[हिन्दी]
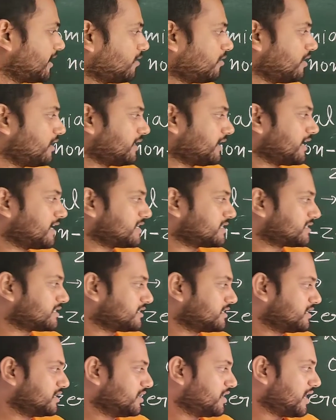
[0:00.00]
में
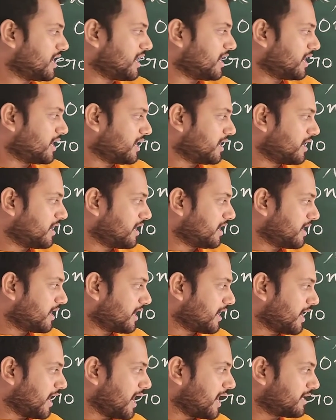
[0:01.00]
कॉन्टेंट्स
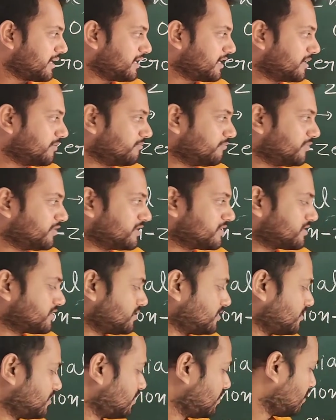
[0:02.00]
एनी नंबर्स